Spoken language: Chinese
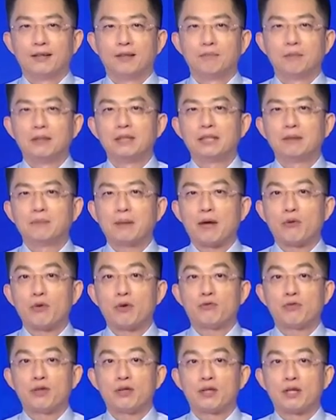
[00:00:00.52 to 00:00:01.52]
本地八
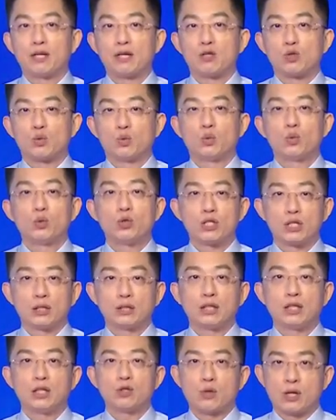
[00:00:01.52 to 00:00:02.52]
月份的祖屋整
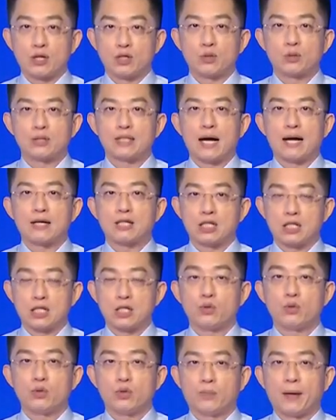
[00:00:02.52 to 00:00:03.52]
体转售价
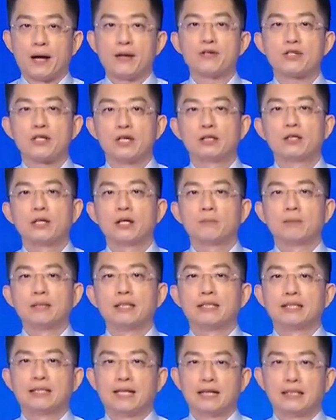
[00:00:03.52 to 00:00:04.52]
持续攀升，
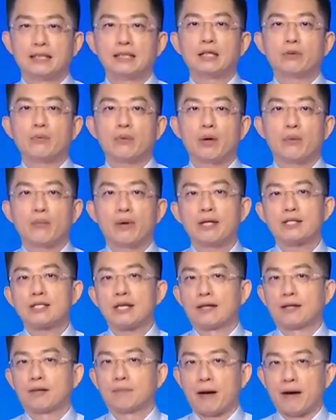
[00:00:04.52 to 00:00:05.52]
比前一个月微
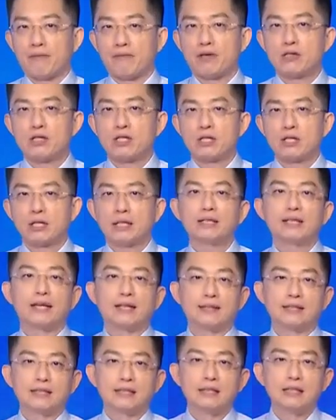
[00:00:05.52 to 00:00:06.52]
涨了百分之零
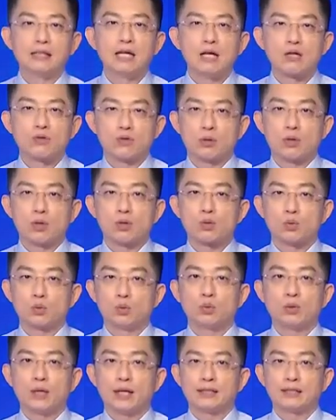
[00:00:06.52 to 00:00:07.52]
点七。所有祖
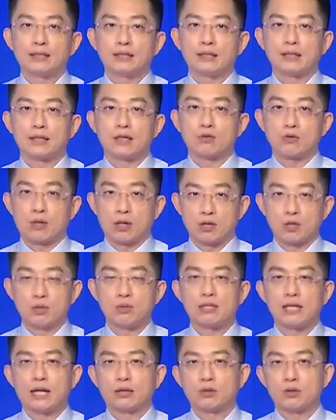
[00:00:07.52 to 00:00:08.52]
屋类型的转
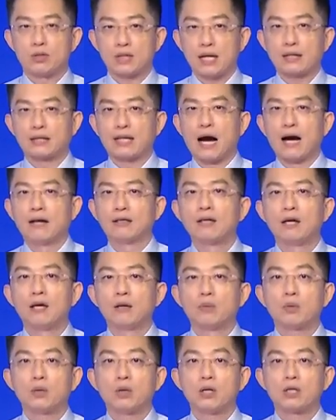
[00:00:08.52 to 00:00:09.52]
售价都上扬，
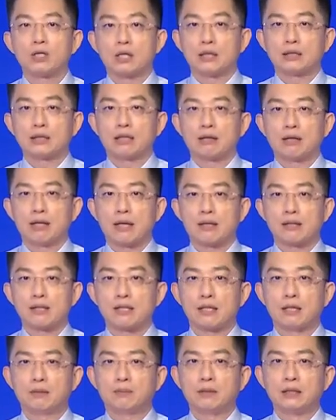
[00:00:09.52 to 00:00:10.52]
不过成交量
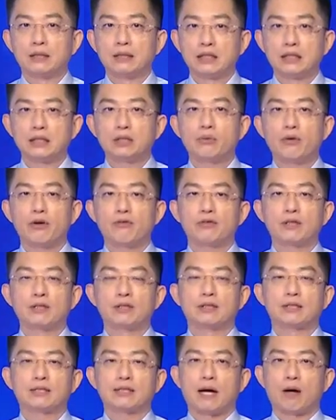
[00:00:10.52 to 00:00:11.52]
则比七月
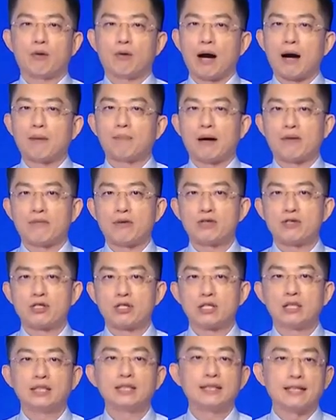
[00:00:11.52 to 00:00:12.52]
份下滑百分
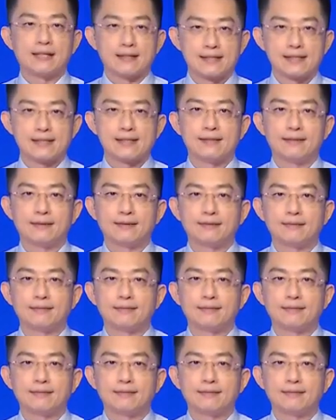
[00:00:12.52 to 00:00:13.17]
之一点四。